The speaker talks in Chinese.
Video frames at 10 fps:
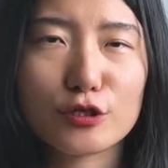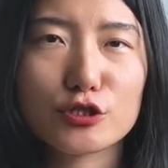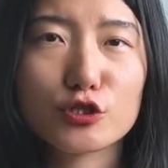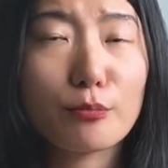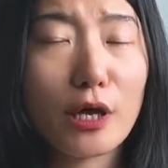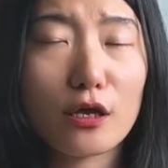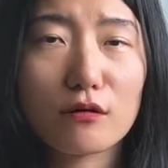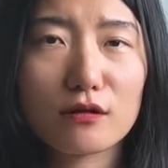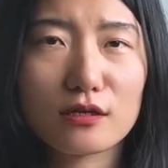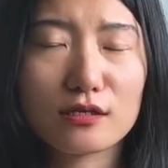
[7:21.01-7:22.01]
就没
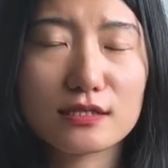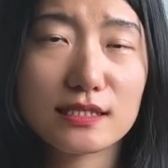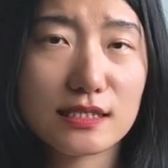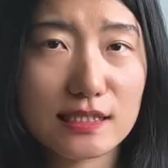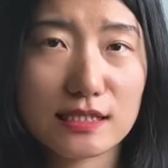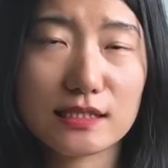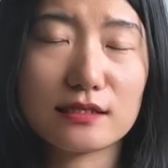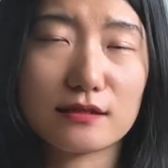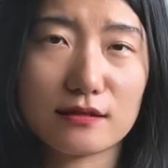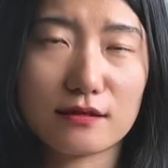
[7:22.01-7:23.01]
有了自己
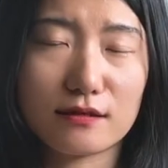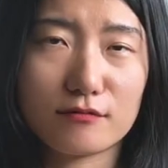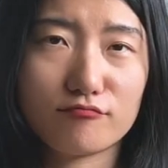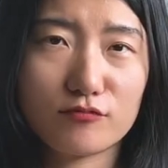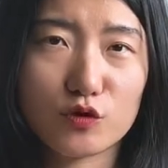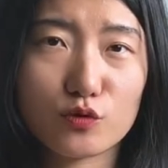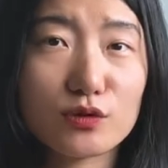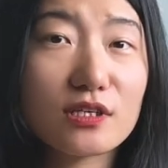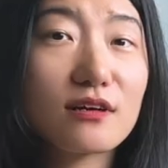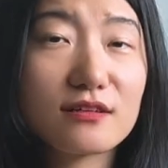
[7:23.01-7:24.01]
的独
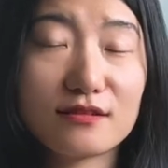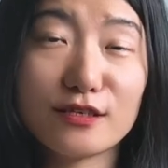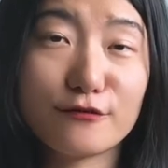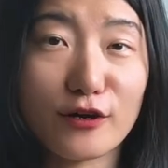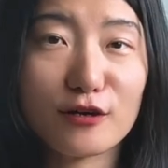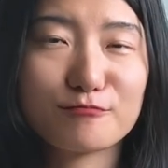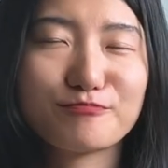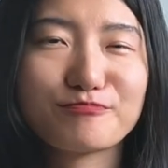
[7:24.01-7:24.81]
特的地方。